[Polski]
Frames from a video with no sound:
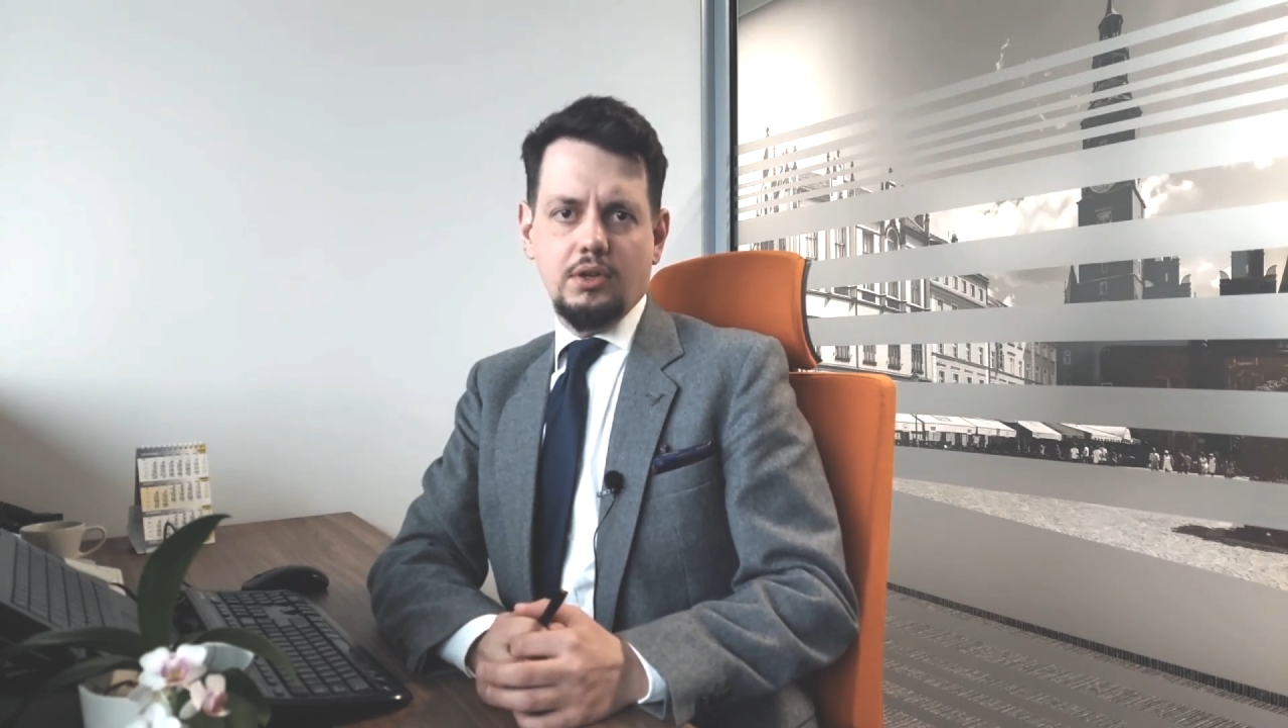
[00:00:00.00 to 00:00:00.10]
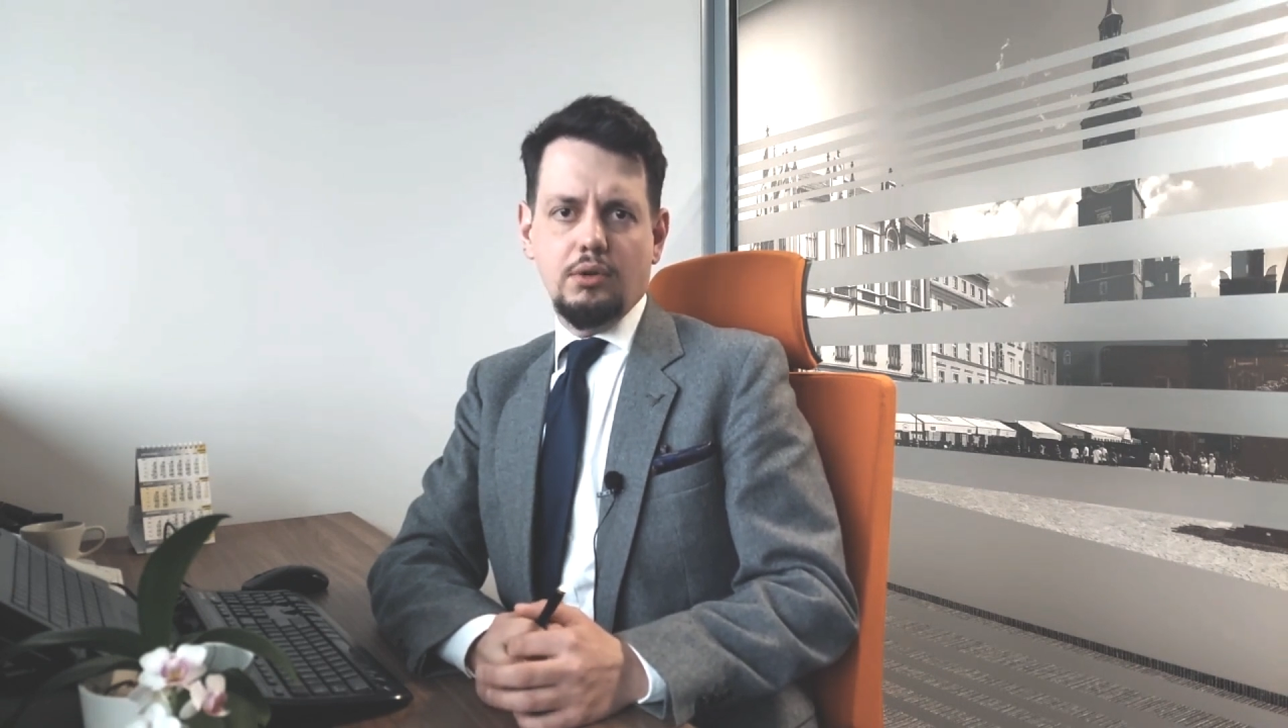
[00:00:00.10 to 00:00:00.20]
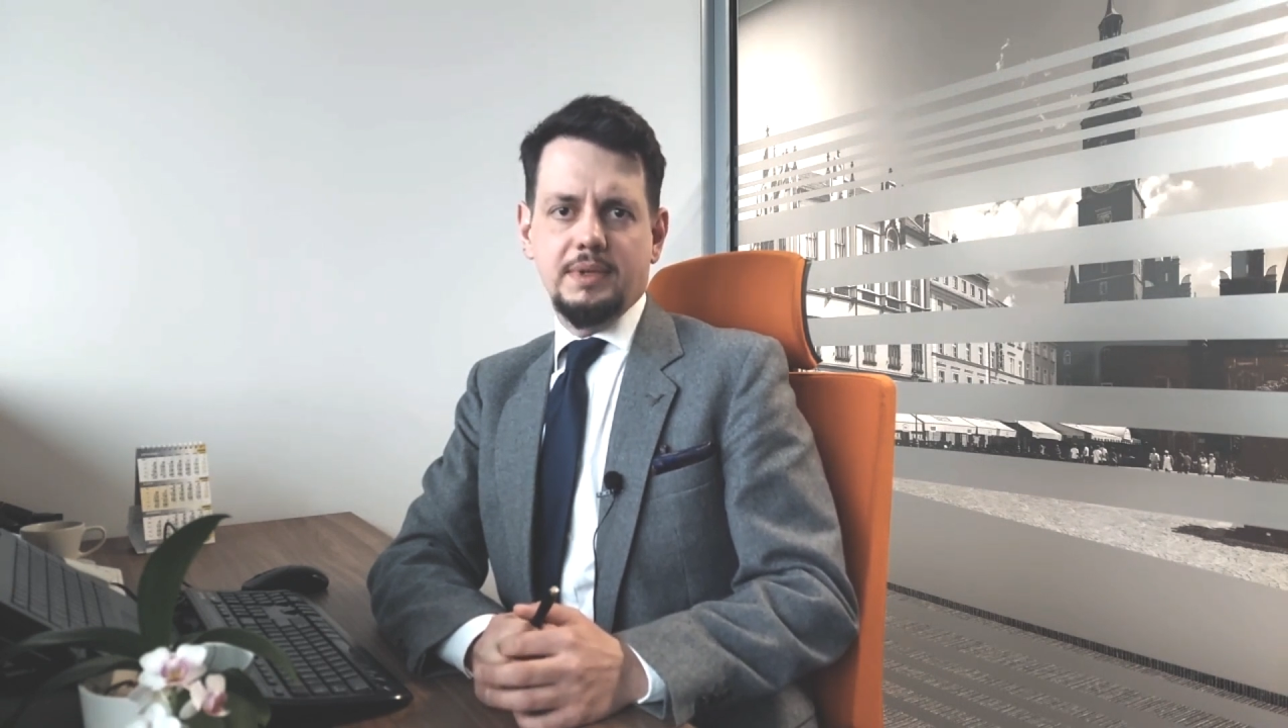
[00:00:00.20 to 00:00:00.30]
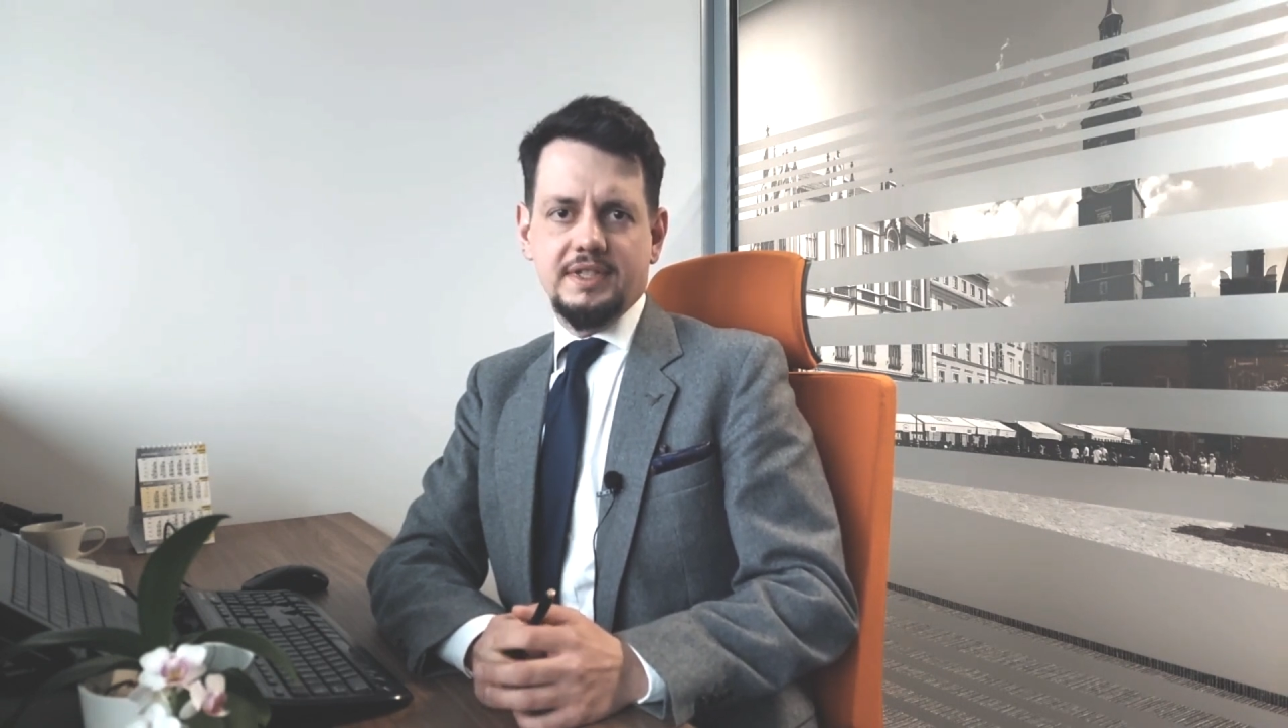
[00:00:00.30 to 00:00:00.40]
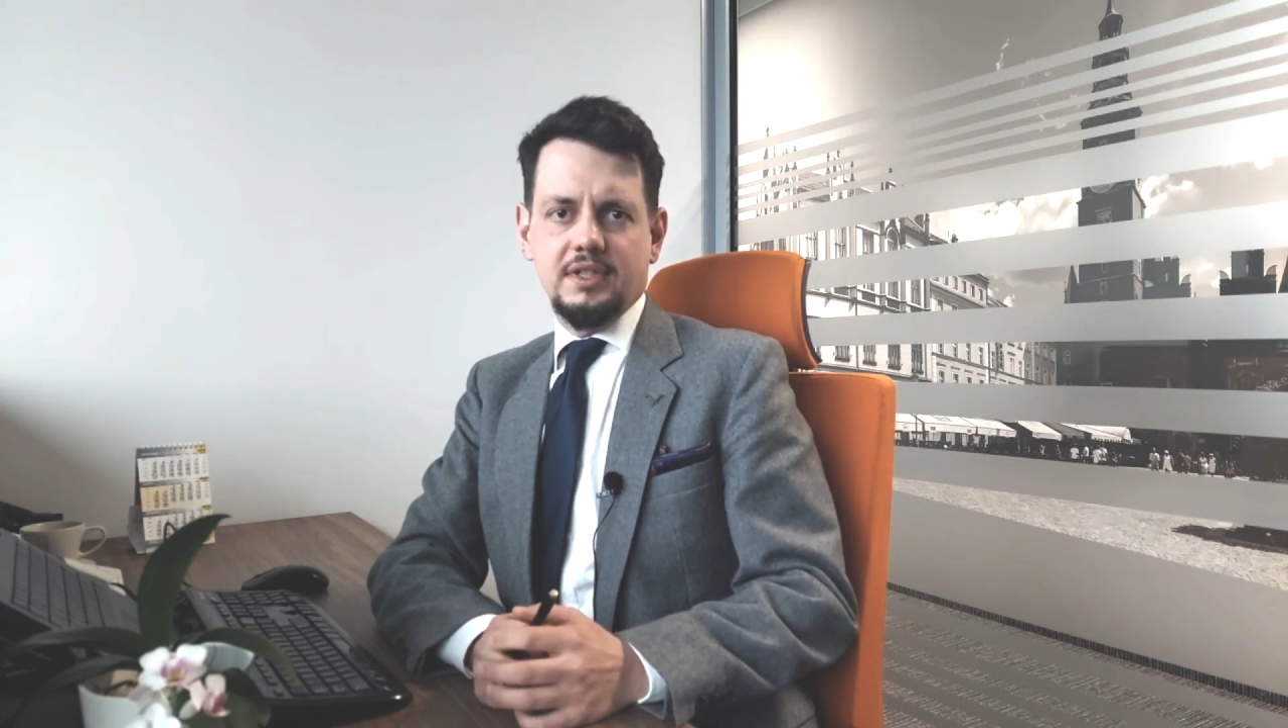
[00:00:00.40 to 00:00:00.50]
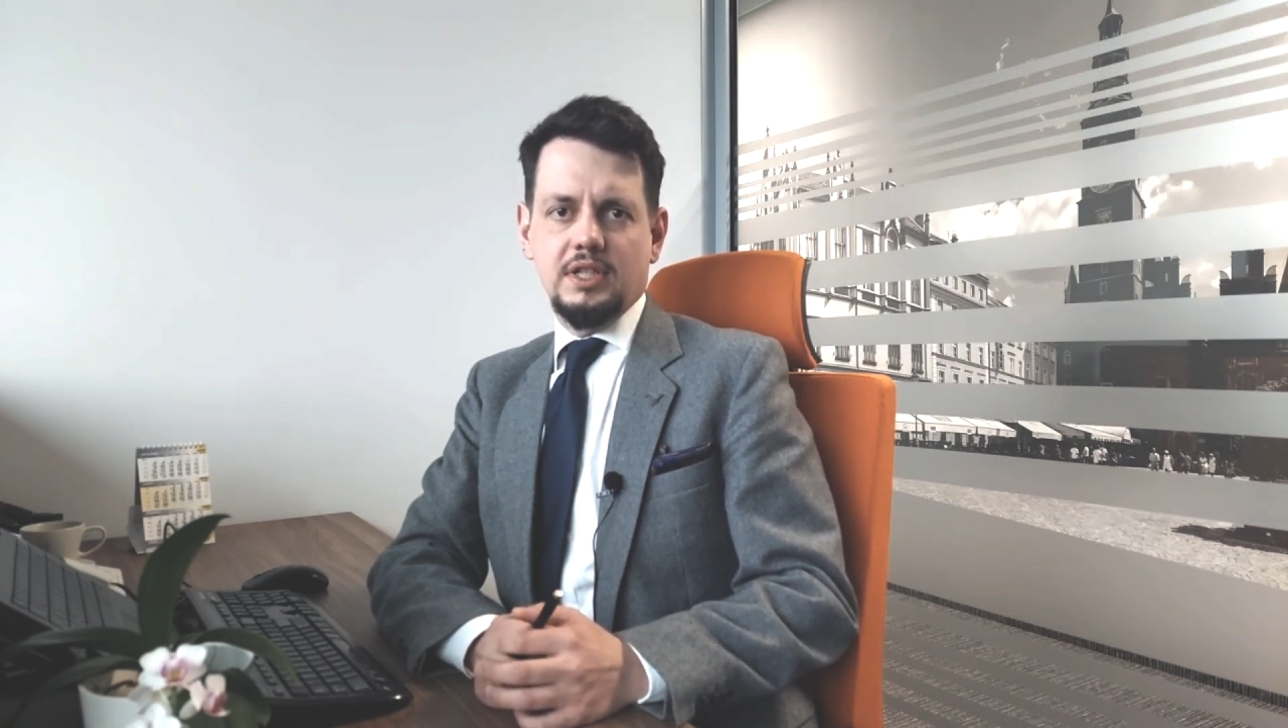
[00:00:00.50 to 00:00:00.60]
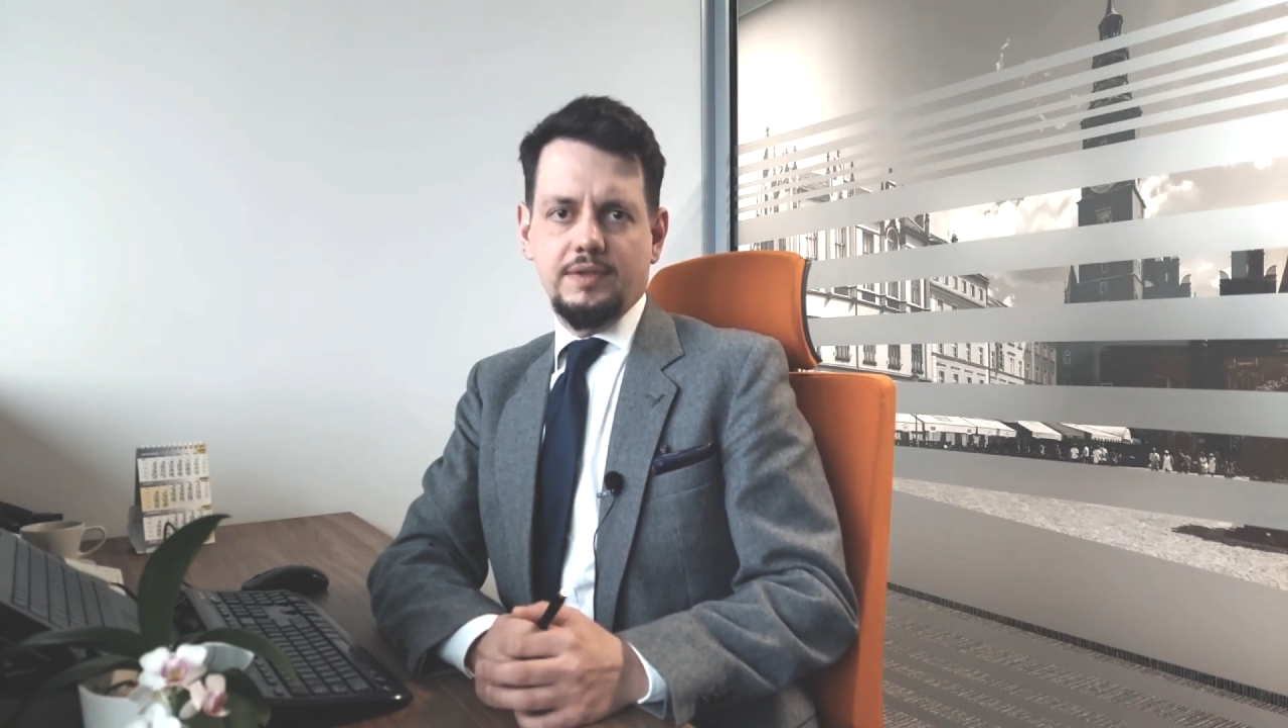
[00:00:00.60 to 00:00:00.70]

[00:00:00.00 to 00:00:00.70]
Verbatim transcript: o benzynę